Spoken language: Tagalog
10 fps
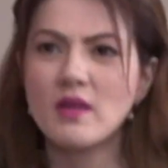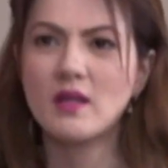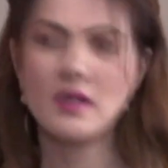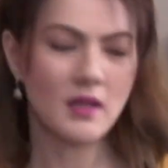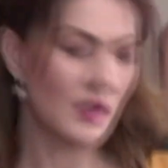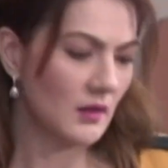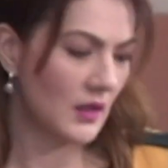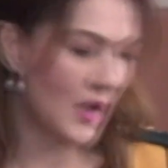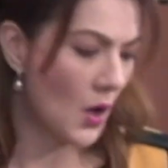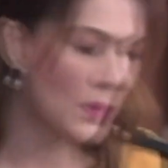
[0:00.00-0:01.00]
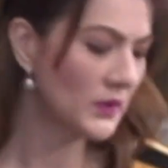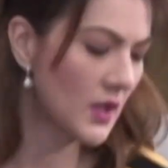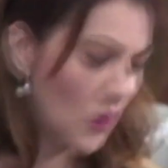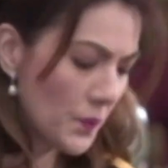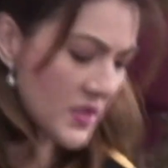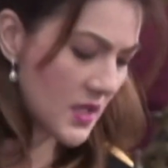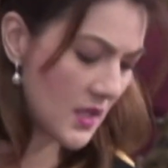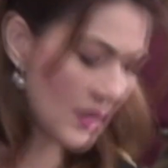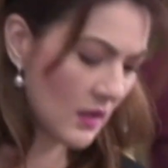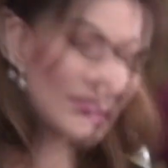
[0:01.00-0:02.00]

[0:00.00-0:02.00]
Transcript: Therine. eh. Kailangan pumunta ng opisina